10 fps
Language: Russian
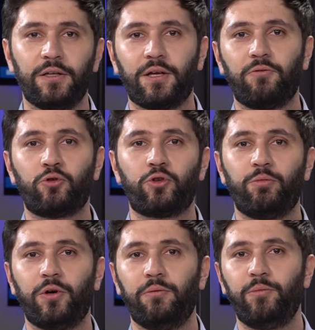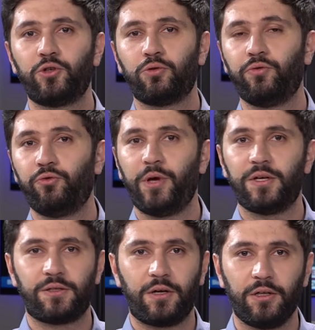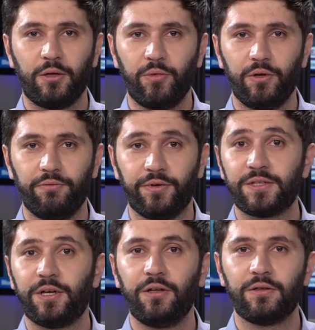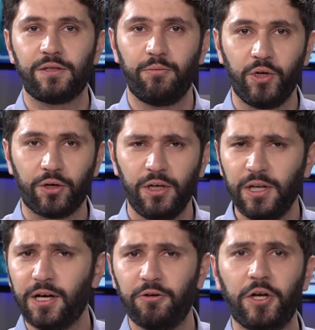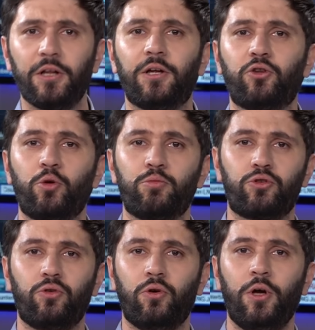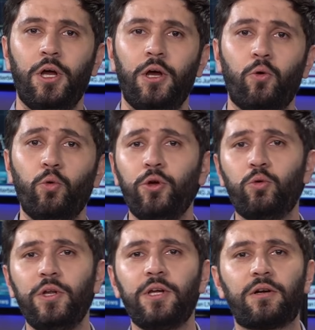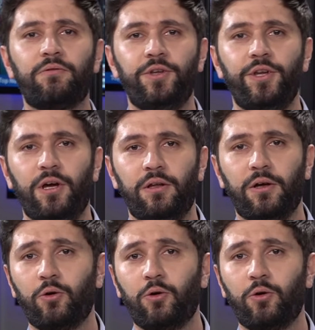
для того, чтобы между двумя странами воцарился мир. Или говорил о том, что урегулирование